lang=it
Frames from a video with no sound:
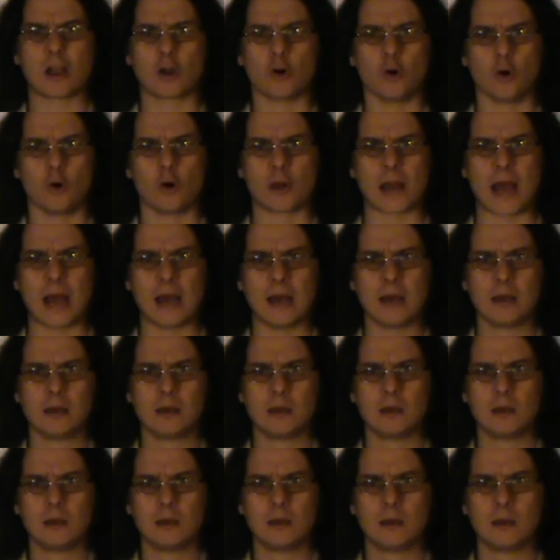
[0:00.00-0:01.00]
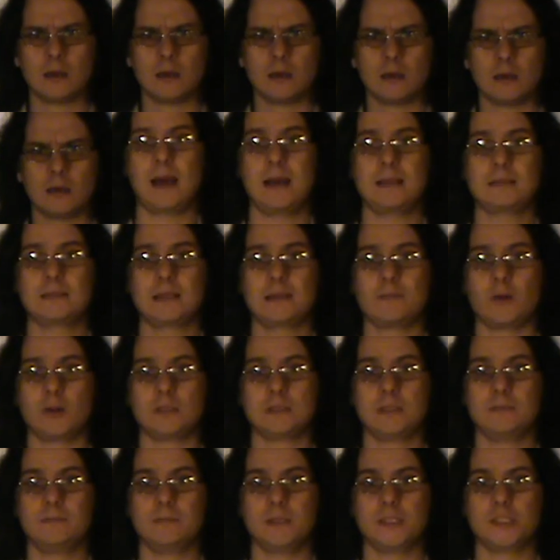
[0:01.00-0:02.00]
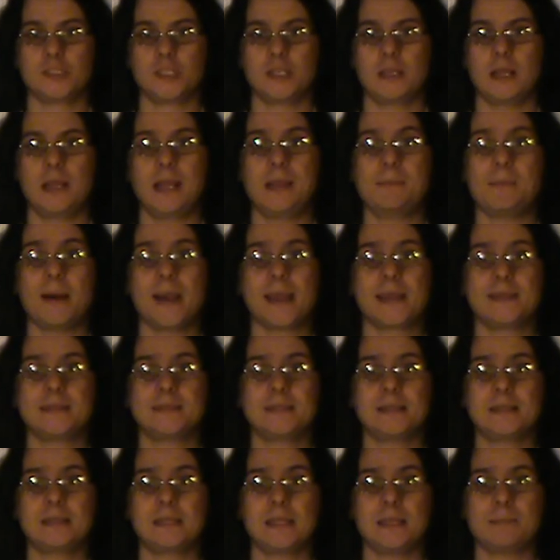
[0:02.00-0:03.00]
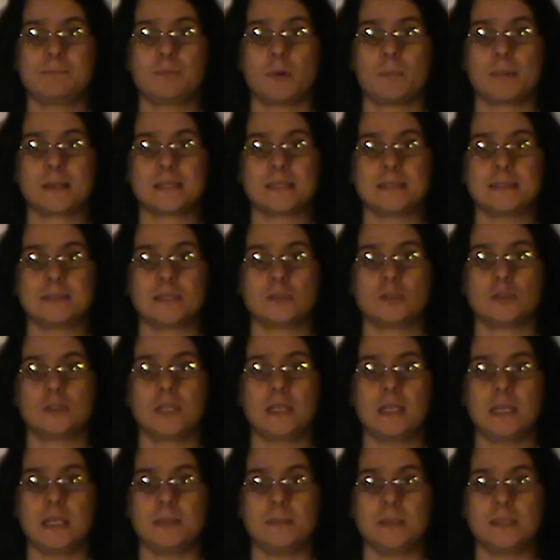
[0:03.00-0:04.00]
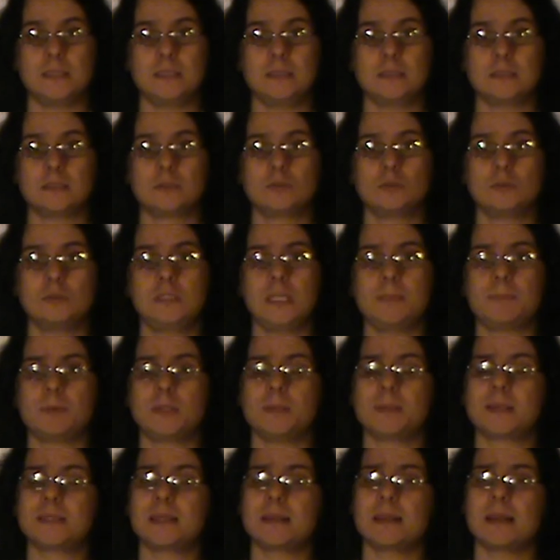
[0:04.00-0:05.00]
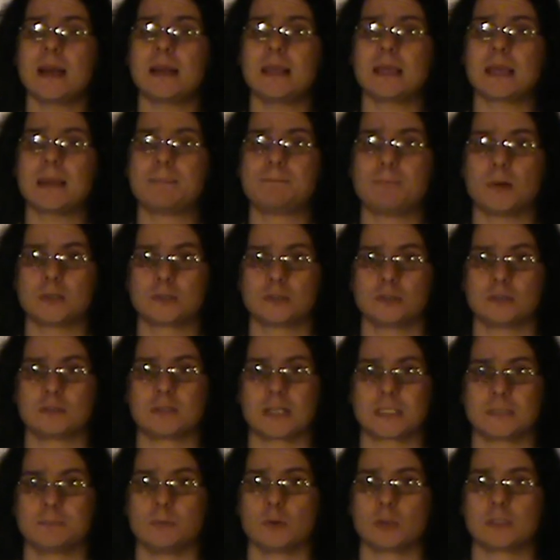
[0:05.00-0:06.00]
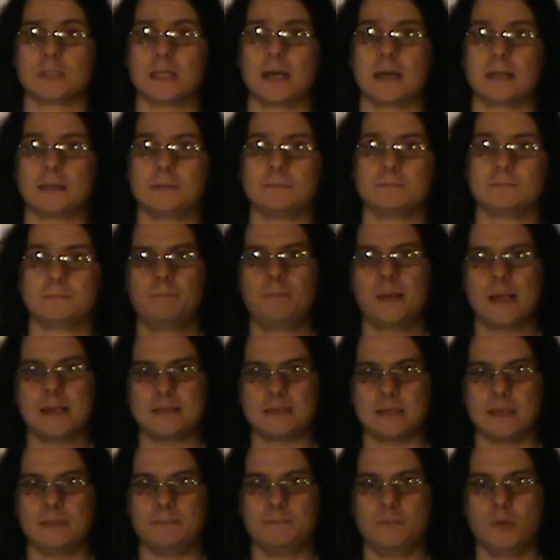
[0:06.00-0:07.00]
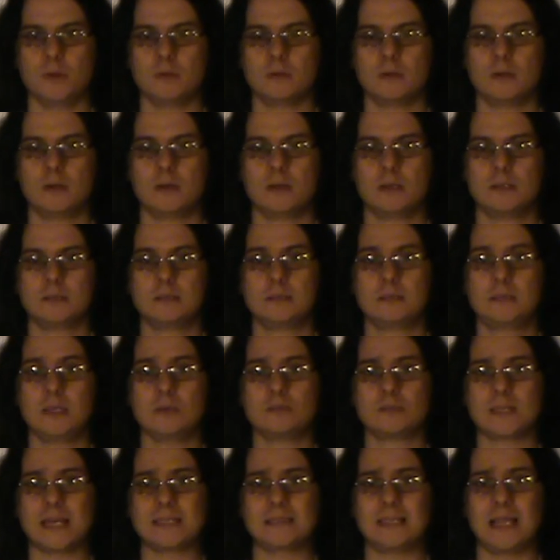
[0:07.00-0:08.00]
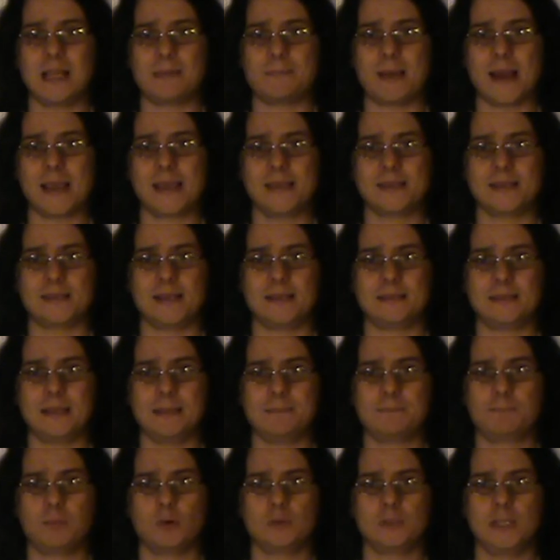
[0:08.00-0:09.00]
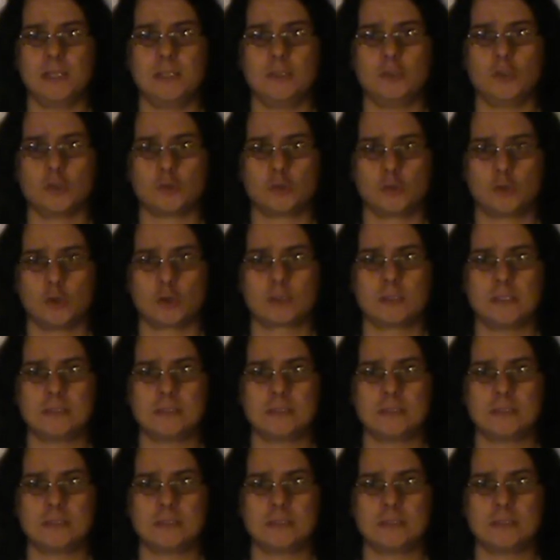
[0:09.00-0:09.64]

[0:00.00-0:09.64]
ancora. Altre volte invece le macchine del tempo presentano dei limiti sul tipo di materiale che possono trasportare. Per esempio, se usate la macchina del tempo del Dottor